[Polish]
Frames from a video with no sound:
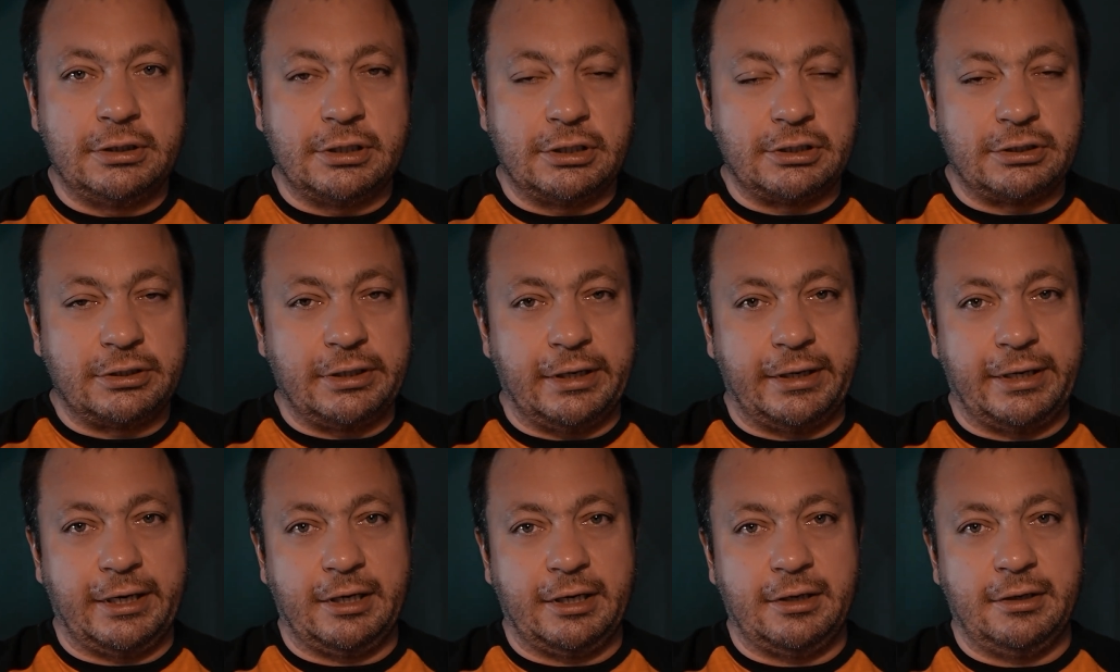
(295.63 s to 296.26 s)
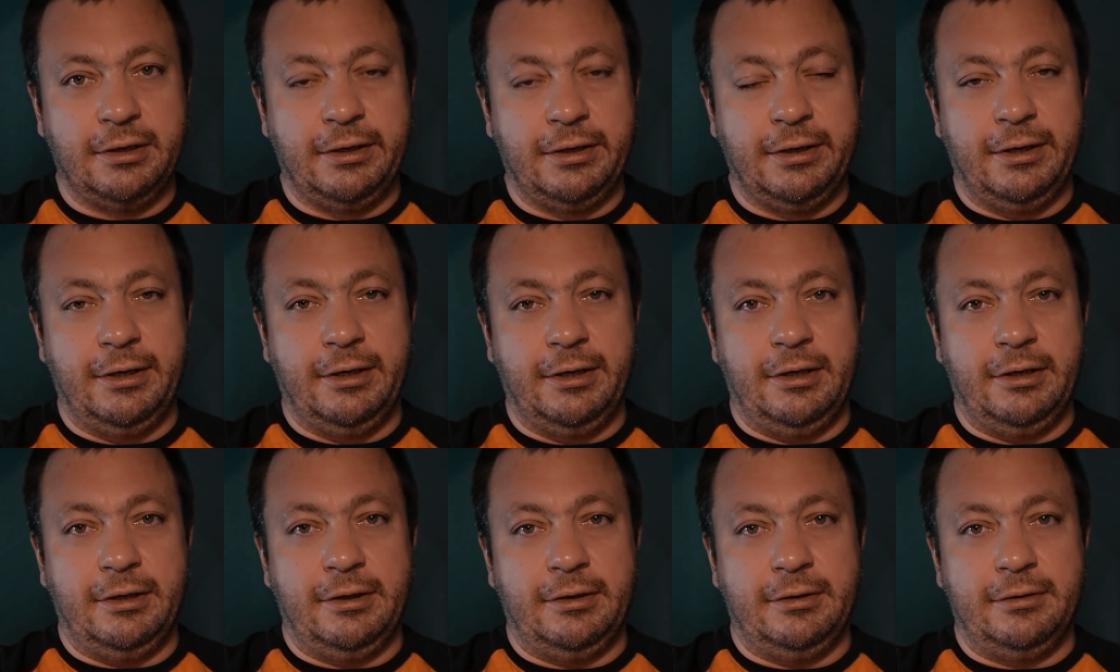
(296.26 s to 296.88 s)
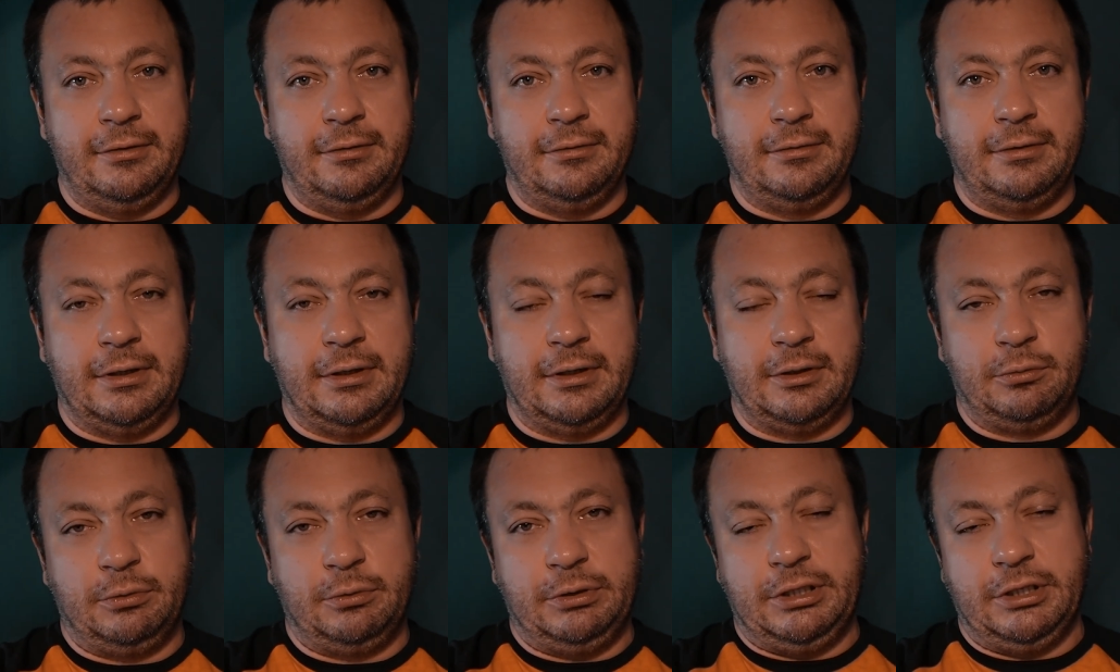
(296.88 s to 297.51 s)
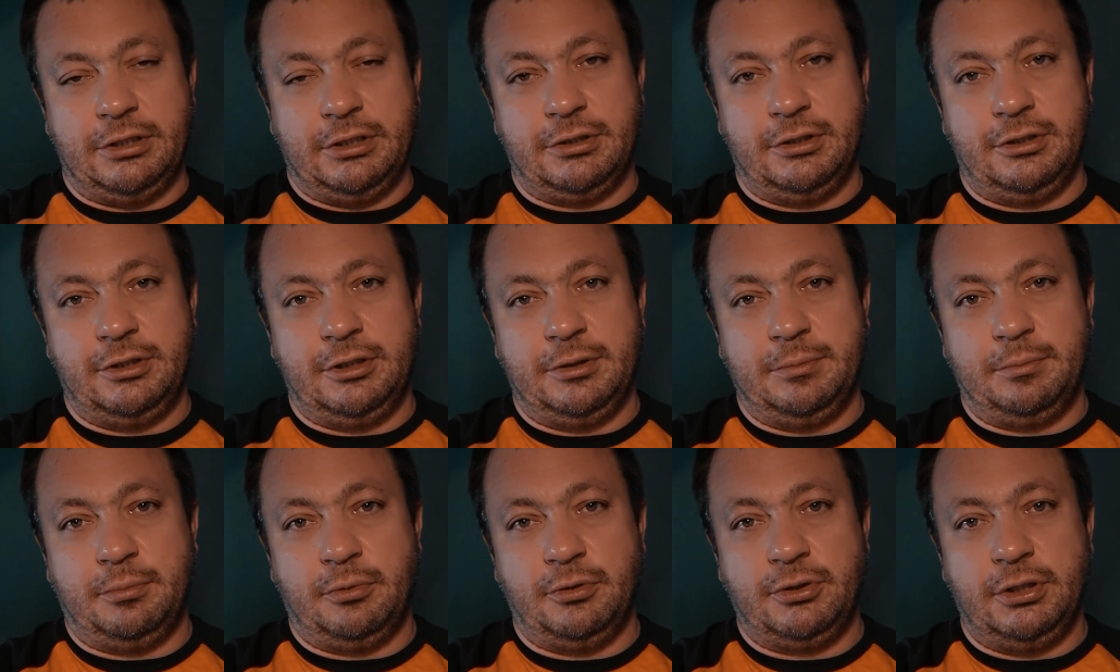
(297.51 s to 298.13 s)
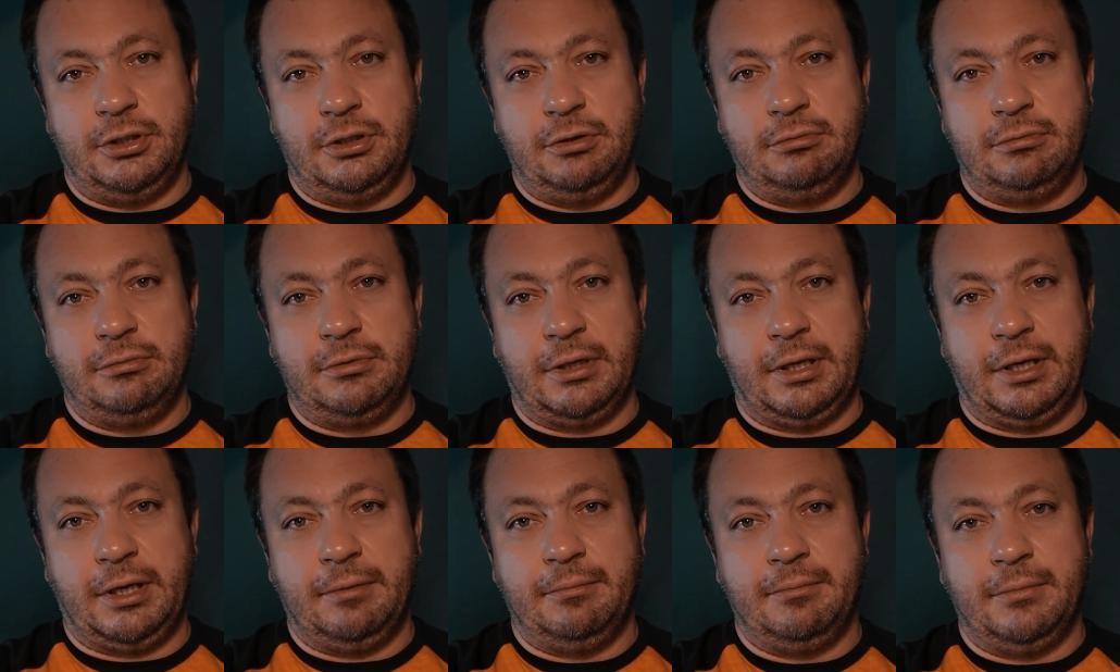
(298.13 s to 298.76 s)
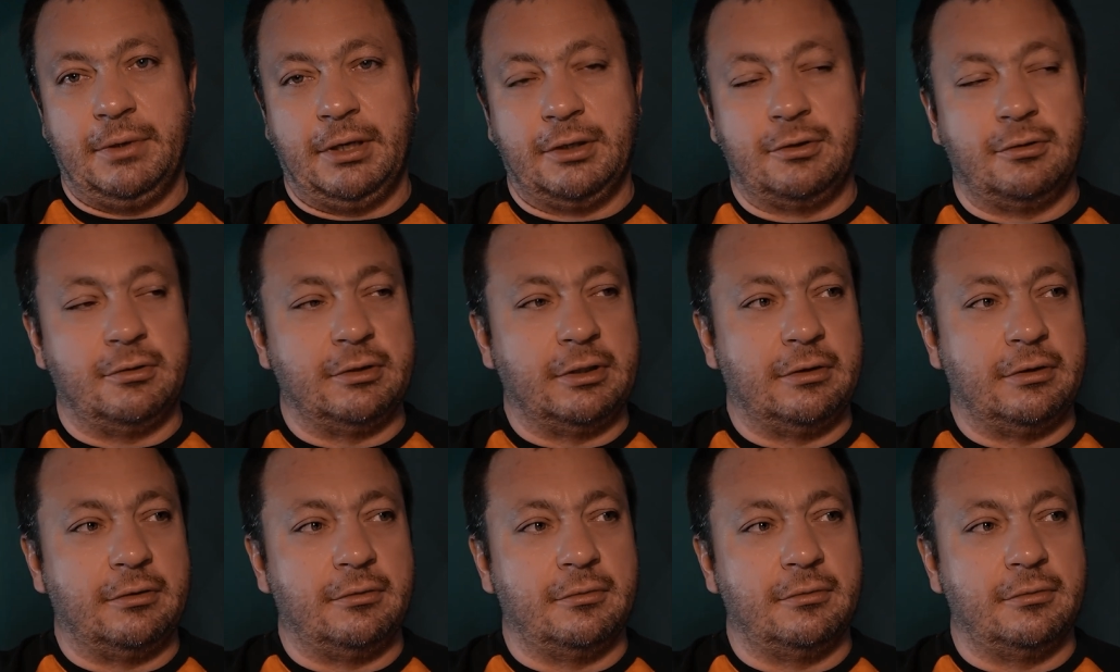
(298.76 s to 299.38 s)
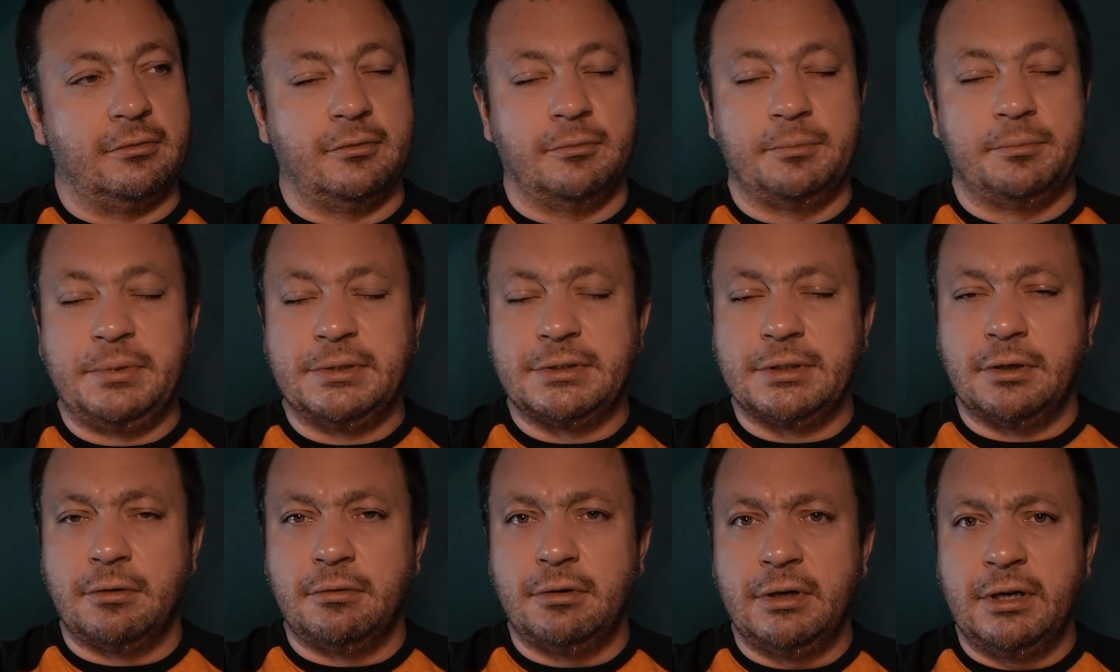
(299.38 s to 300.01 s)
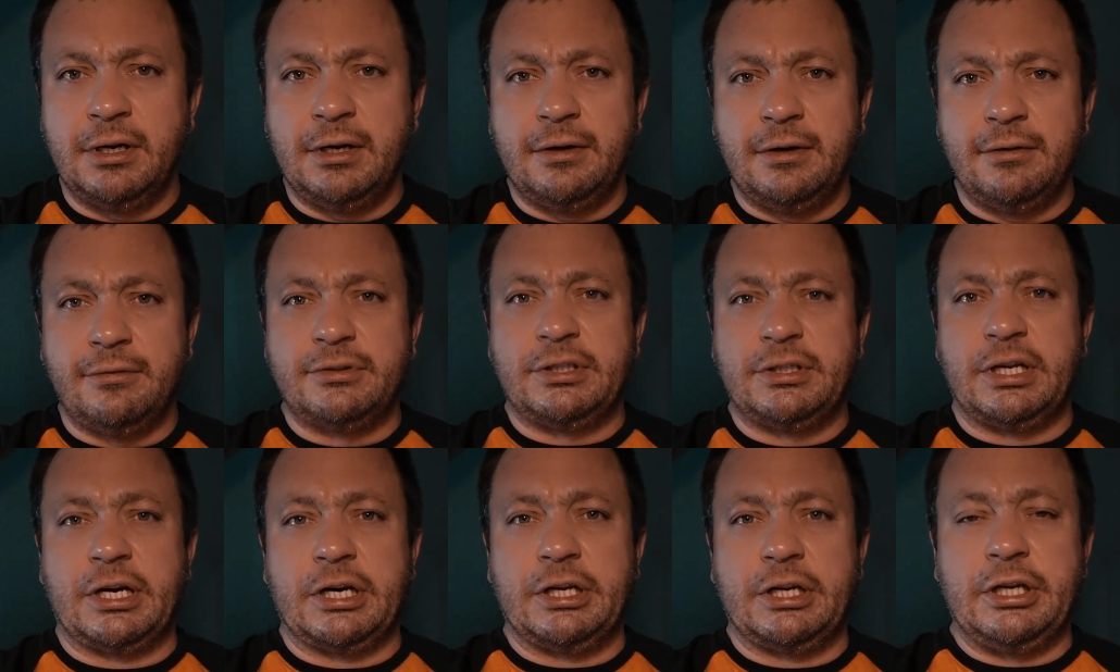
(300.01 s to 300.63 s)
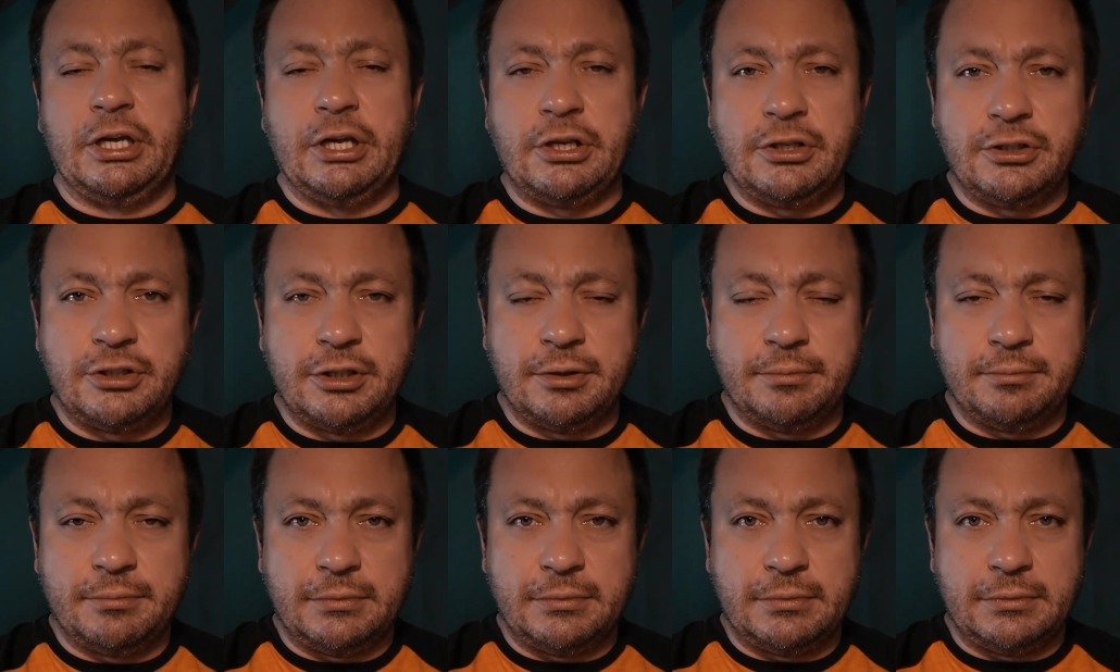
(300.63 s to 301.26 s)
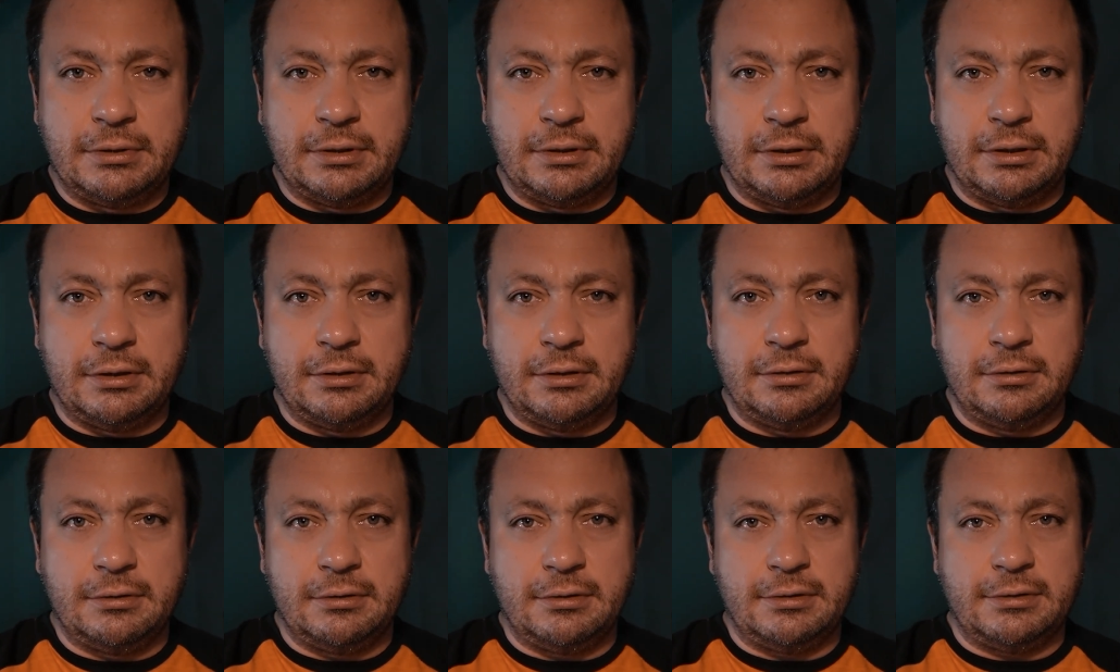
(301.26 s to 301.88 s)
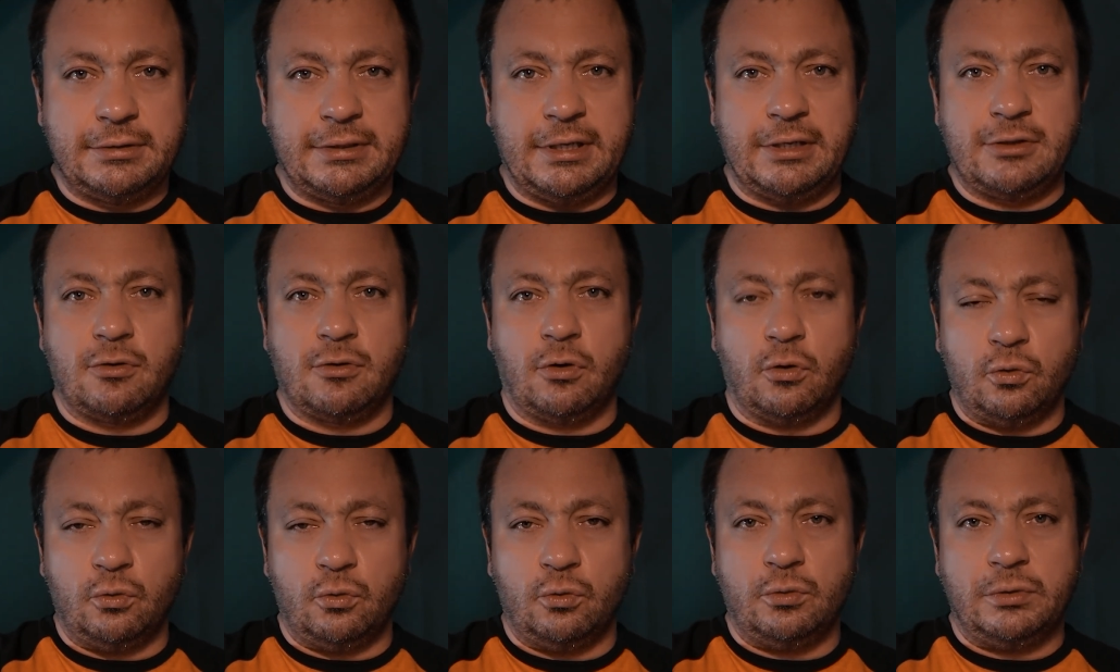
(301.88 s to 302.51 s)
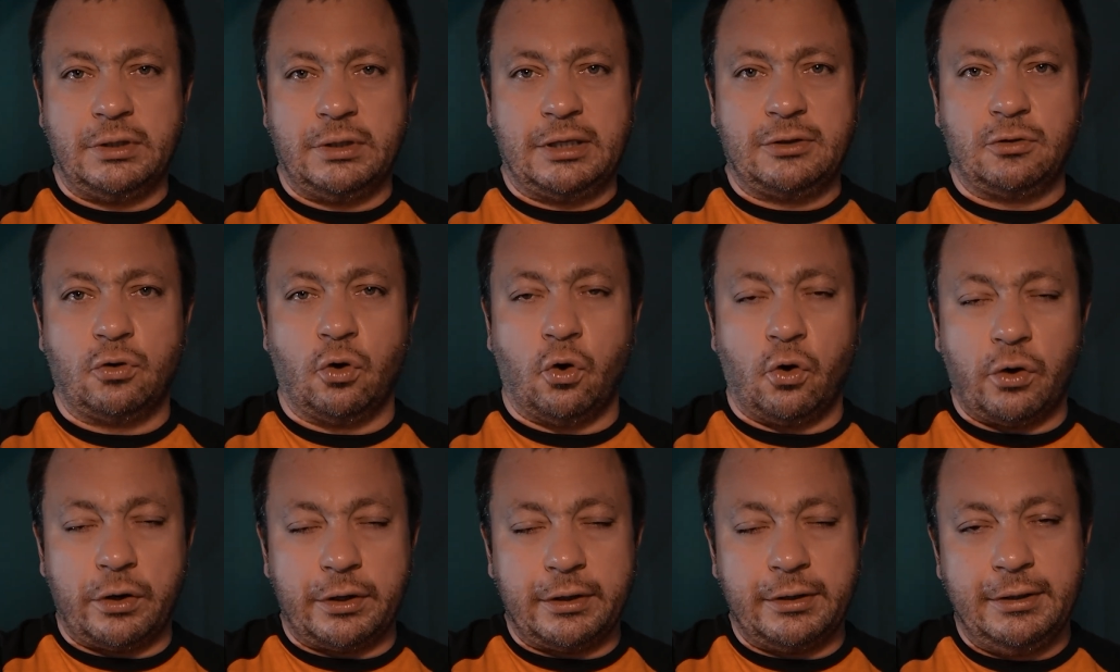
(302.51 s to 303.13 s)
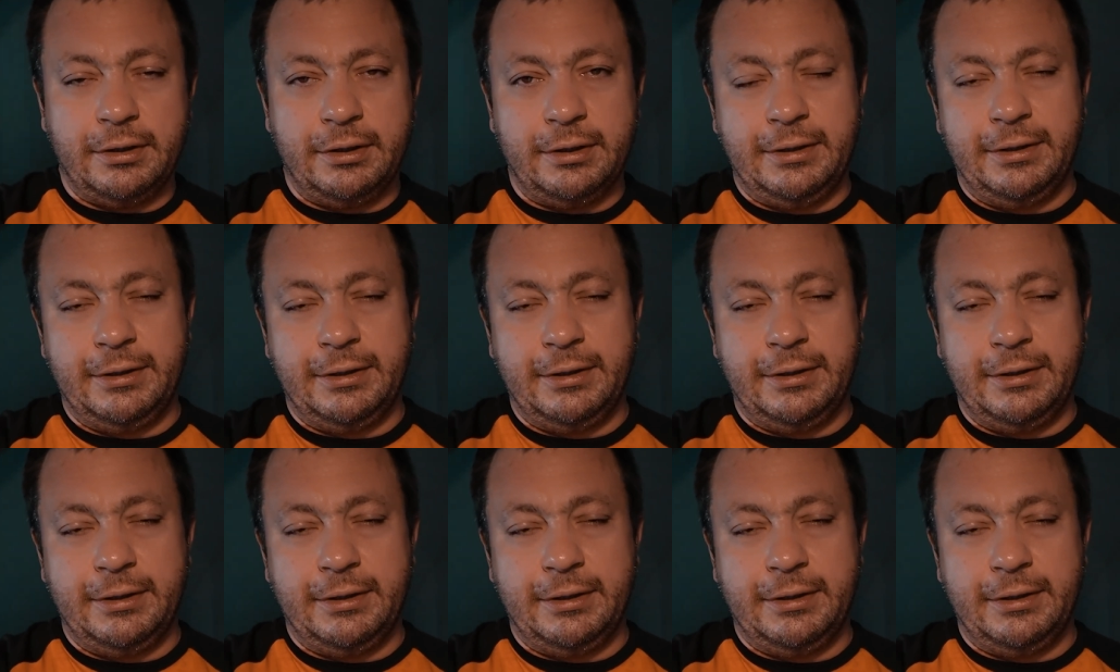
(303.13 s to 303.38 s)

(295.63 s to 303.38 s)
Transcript: Też Darek e, na Twitterze się podzielił takim, jak to on opisał, wtargnięciem sezonu na tor,